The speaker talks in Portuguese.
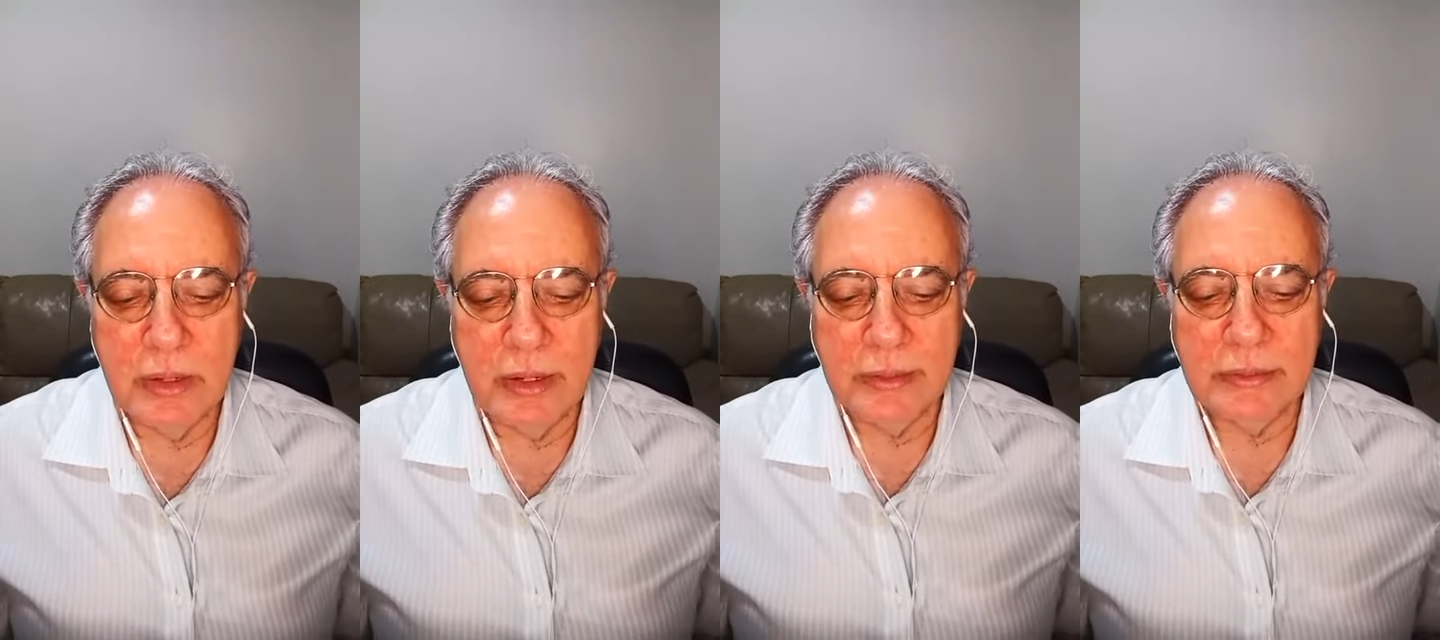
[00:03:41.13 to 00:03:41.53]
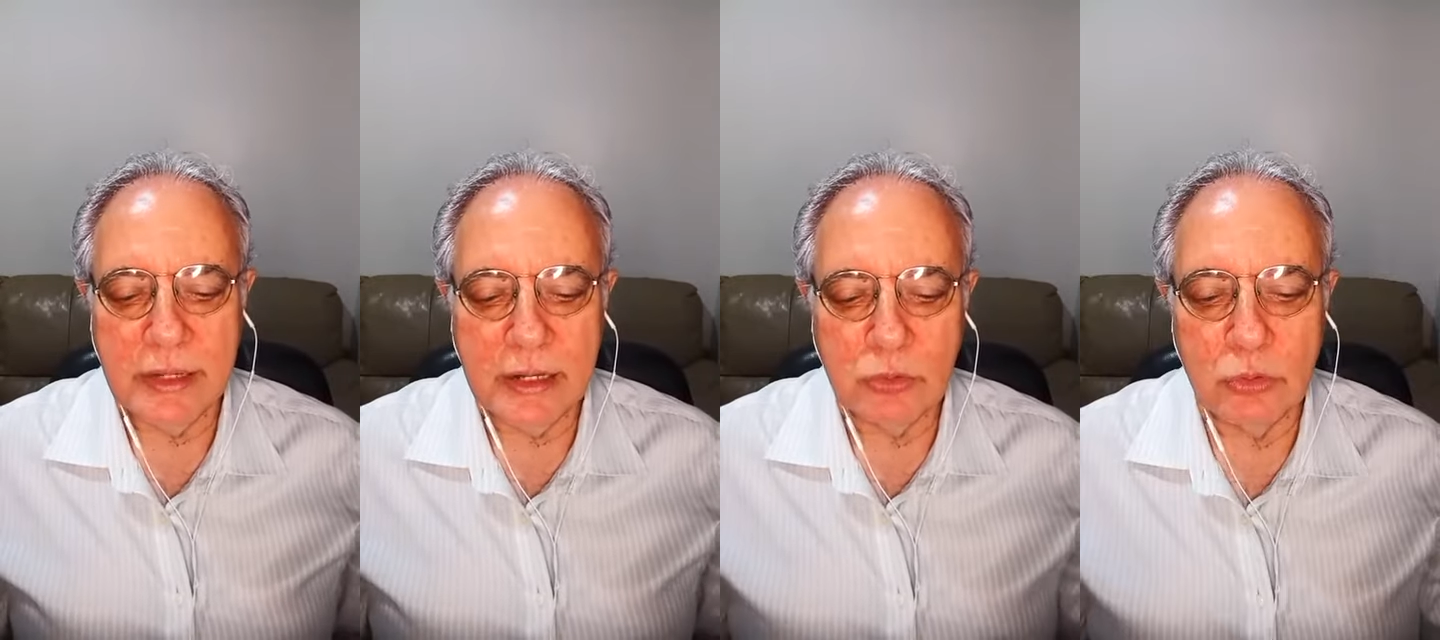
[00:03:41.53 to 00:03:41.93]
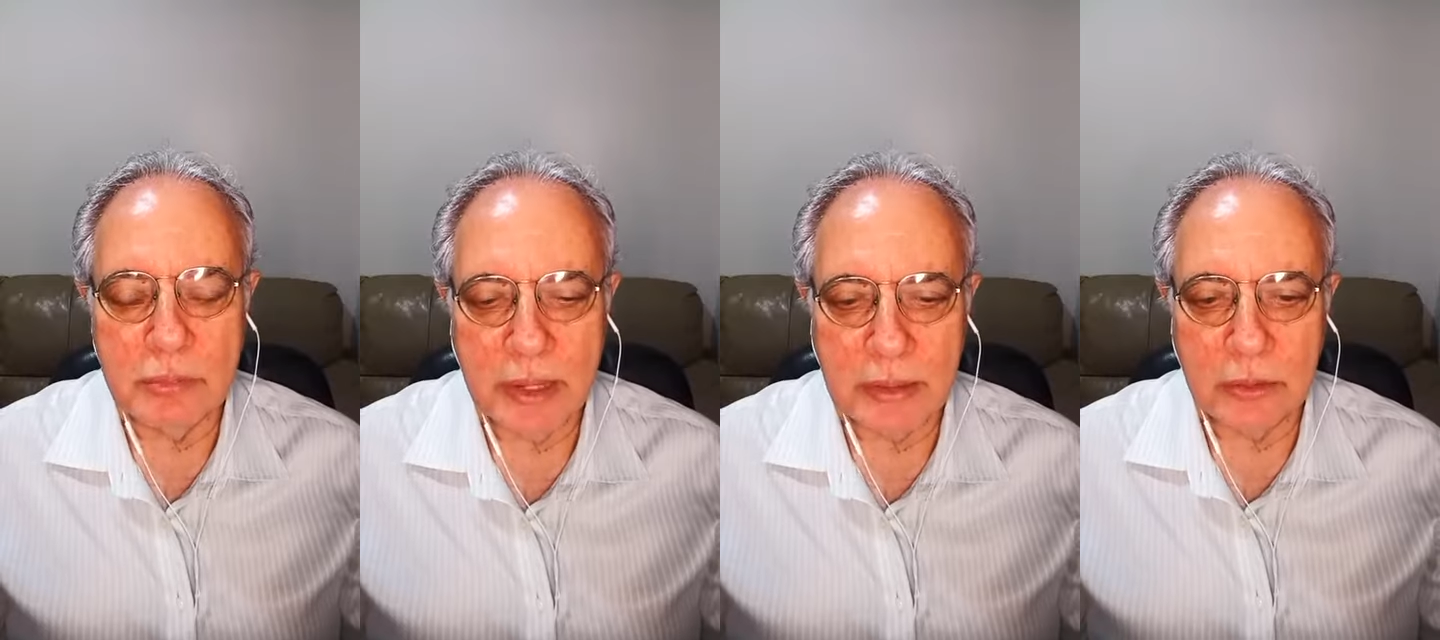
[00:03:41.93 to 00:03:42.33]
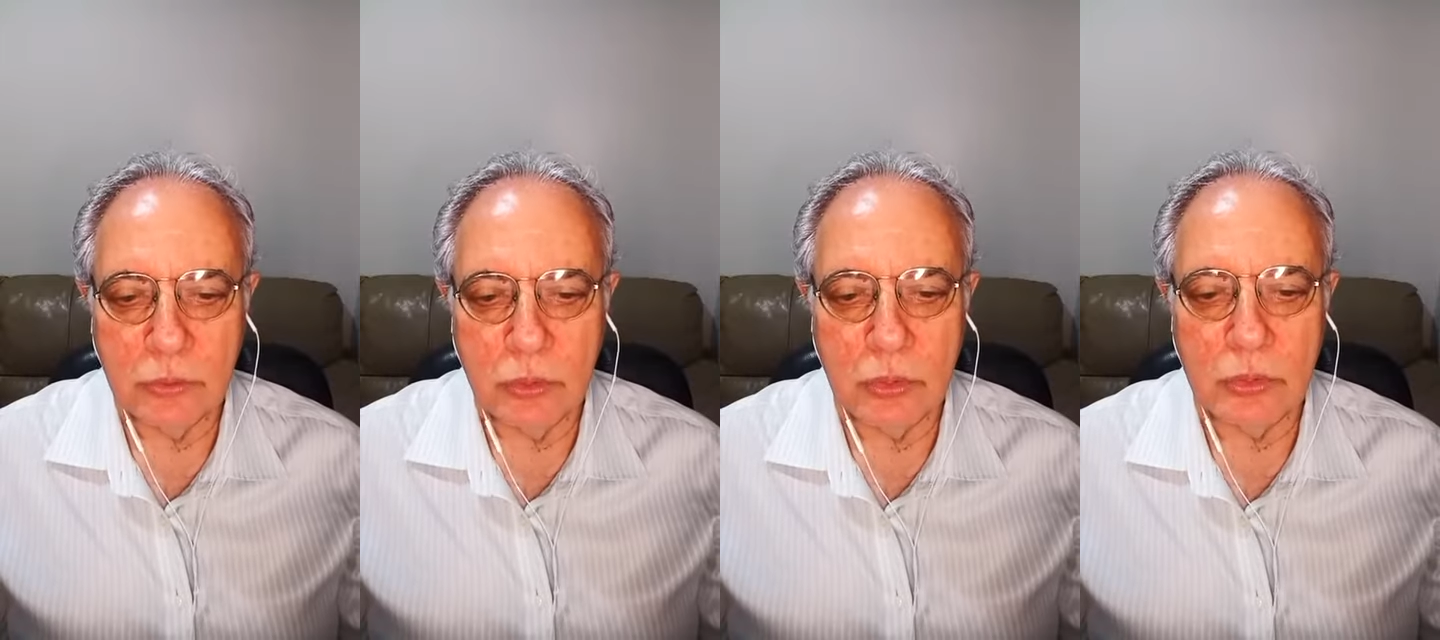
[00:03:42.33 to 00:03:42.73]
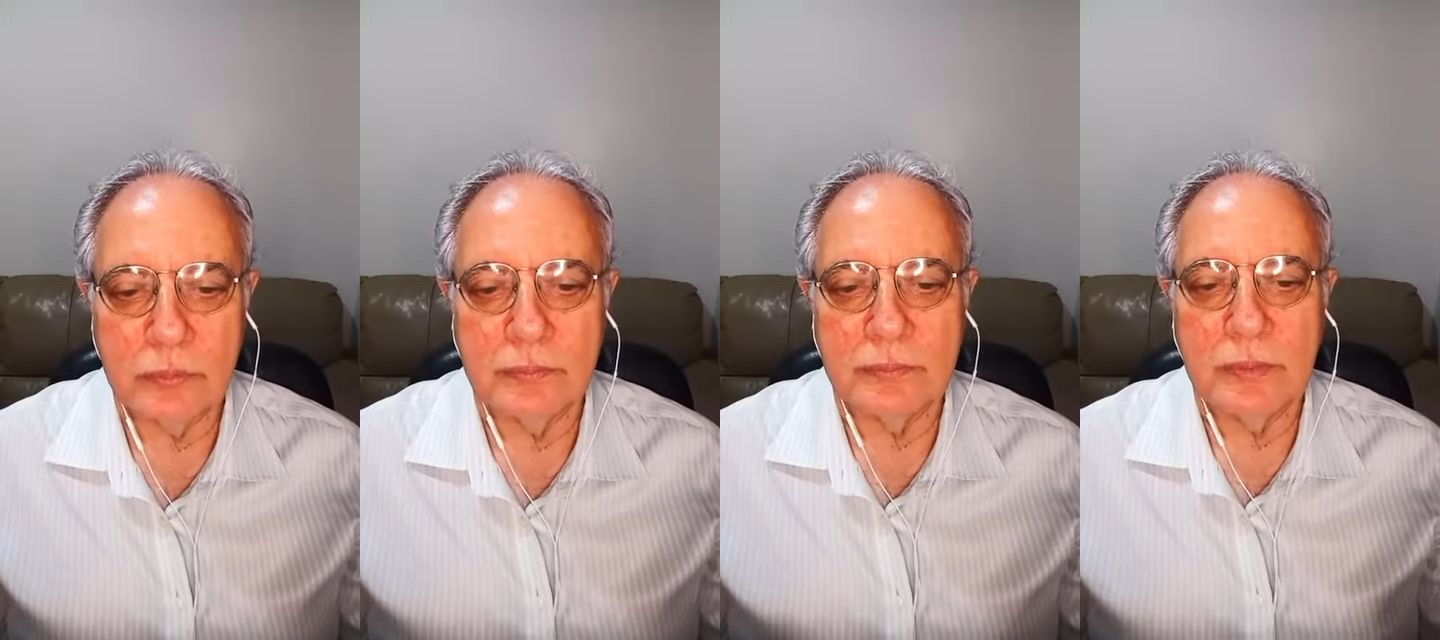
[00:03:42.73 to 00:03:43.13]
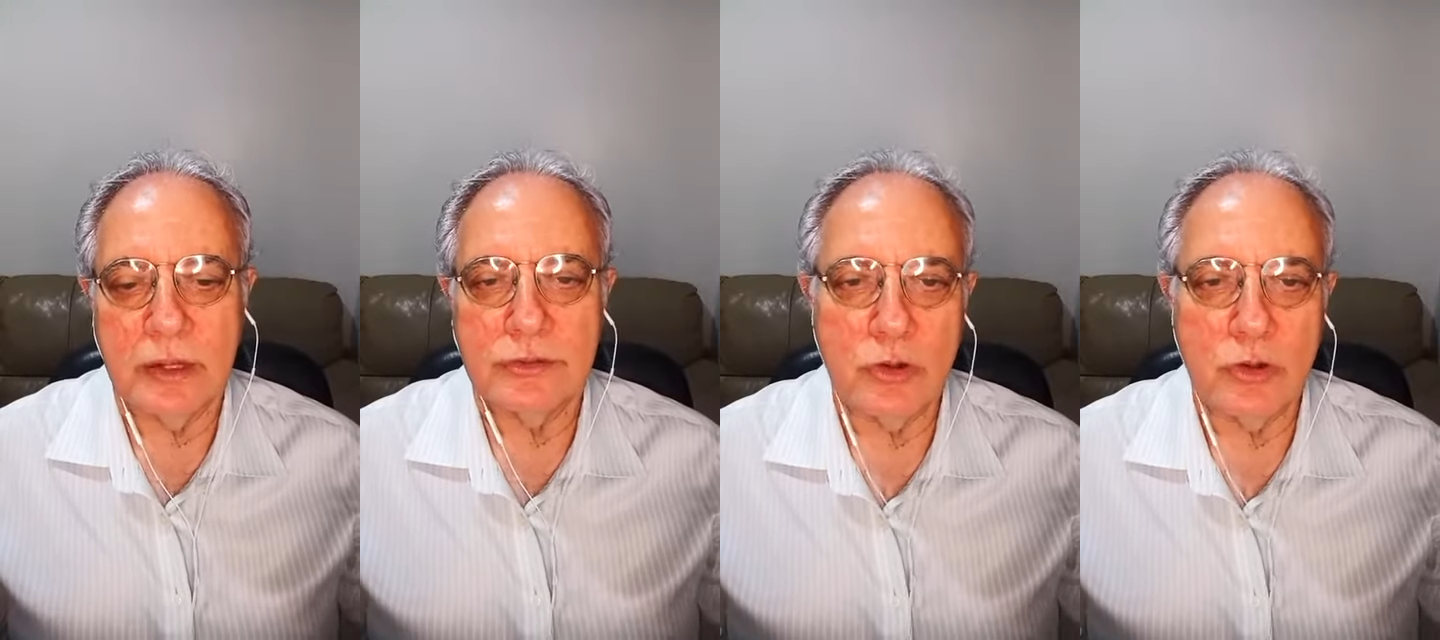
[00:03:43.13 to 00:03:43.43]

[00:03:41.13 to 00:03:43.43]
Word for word: entrando no matadouro, assim